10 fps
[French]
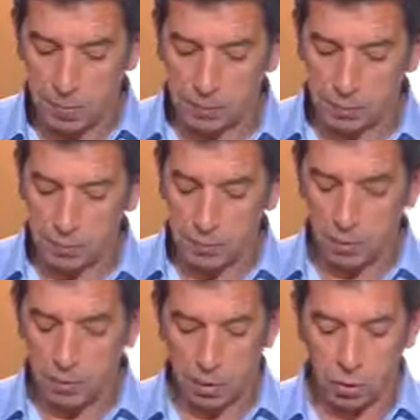par le réseau
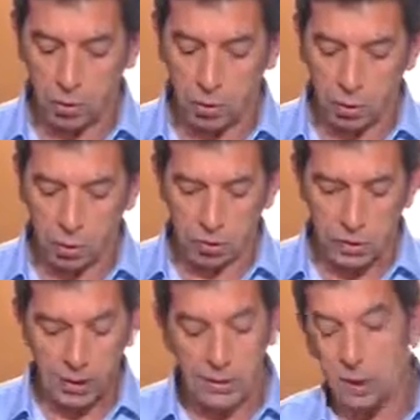environnement
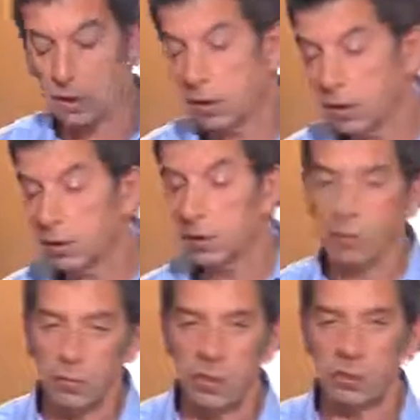santé, que certains disent
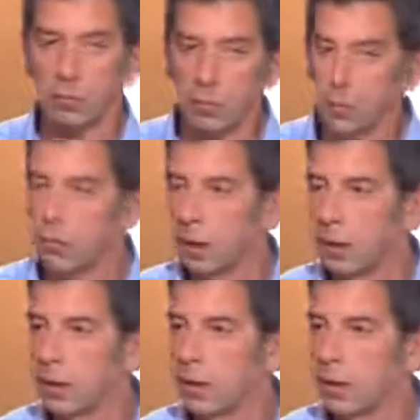que vous êtes soutenu par